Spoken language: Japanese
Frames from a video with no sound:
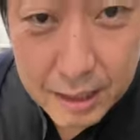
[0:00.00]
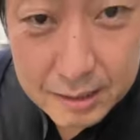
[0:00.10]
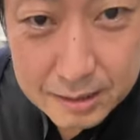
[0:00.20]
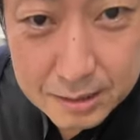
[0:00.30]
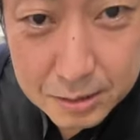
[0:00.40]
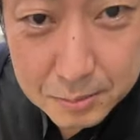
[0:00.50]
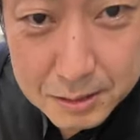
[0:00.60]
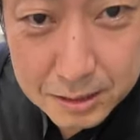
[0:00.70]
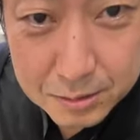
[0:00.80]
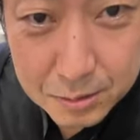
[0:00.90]
ら金曜
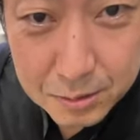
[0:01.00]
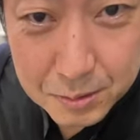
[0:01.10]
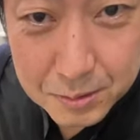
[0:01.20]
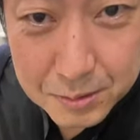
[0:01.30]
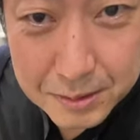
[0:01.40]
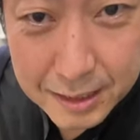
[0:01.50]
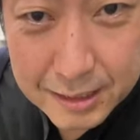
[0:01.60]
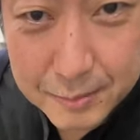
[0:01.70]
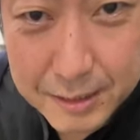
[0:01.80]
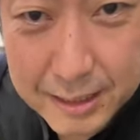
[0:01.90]
日着のお
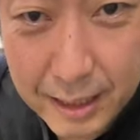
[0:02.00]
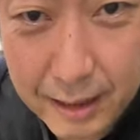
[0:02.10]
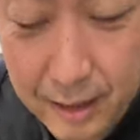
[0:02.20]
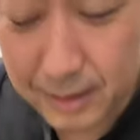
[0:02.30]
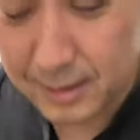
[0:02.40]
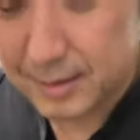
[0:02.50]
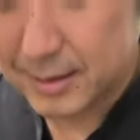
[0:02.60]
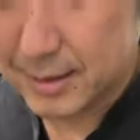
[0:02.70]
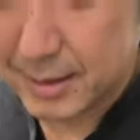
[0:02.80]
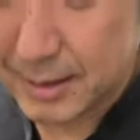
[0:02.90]
願いしましたあ
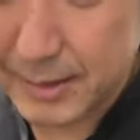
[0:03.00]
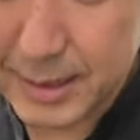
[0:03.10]
た